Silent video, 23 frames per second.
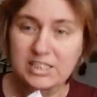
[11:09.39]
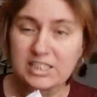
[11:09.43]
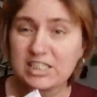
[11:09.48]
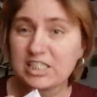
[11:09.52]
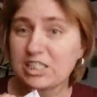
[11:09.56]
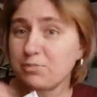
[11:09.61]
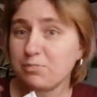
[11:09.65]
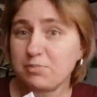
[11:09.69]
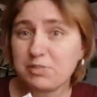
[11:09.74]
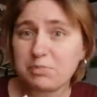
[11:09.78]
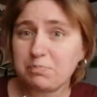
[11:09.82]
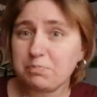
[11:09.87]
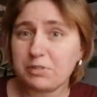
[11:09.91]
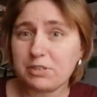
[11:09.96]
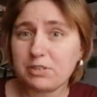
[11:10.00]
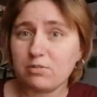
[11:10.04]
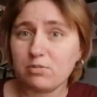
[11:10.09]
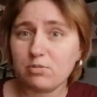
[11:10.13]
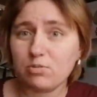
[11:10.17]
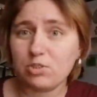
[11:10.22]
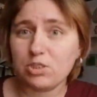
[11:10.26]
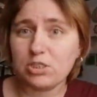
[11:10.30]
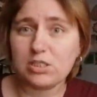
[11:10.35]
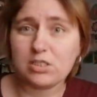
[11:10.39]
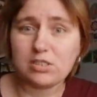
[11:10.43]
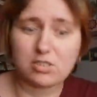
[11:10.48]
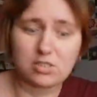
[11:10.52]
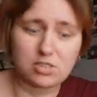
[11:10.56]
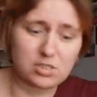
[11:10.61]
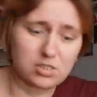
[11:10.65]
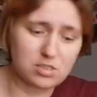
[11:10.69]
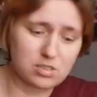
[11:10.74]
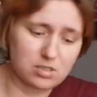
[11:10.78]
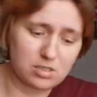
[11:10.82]
Я же без
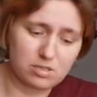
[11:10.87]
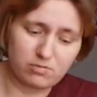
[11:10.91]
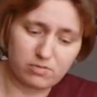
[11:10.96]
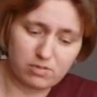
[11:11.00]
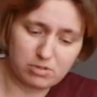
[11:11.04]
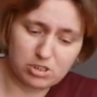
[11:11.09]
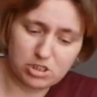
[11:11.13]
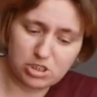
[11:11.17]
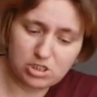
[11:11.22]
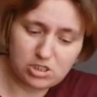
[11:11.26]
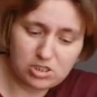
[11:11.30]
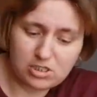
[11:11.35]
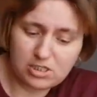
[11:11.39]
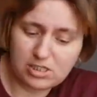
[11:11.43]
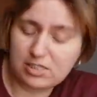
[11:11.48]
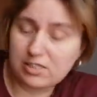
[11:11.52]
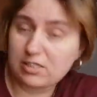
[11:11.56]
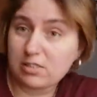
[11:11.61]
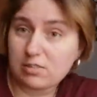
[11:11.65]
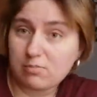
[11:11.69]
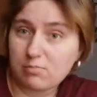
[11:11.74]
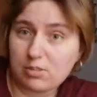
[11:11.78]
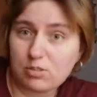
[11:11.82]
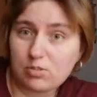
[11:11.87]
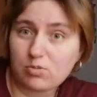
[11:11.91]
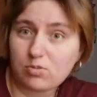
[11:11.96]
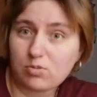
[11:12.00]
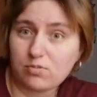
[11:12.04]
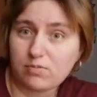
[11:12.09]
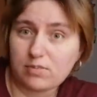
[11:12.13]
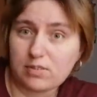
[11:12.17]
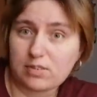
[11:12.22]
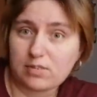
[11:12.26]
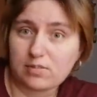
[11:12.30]
приключений жить-то и вообще никак не
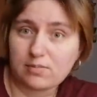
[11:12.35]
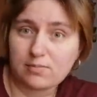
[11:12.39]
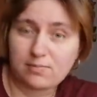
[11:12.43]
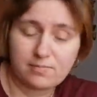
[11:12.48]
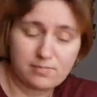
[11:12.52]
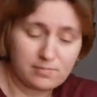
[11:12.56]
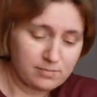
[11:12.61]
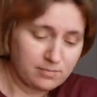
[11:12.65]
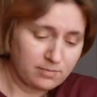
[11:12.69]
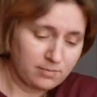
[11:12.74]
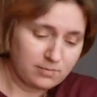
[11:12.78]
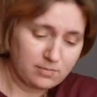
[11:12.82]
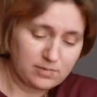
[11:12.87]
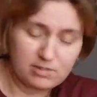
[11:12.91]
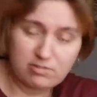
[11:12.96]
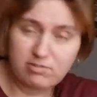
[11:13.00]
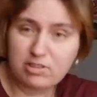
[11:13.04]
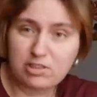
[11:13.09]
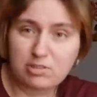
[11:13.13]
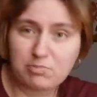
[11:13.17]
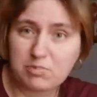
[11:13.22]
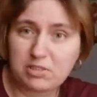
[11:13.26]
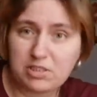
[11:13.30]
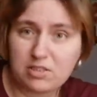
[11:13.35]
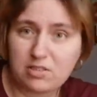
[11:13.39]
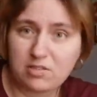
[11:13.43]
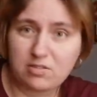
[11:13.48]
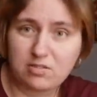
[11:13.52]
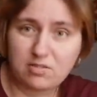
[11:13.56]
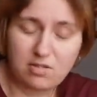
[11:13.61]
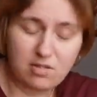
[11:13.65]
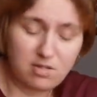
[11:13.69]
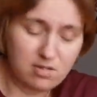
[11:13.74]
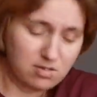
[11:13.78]
могу ведь. Вы же
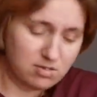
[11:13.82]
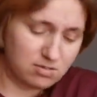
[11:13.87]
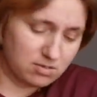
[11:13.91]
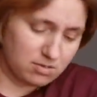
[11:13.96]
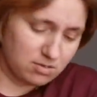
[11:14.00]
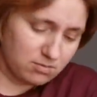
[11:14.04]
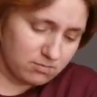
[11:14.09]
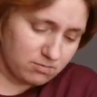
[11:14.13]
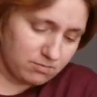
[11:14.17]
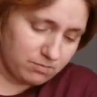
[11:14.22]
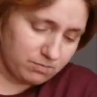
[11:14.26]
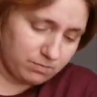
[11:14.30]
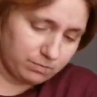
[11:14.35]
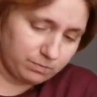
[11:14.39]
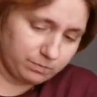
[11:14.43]
меня знаете.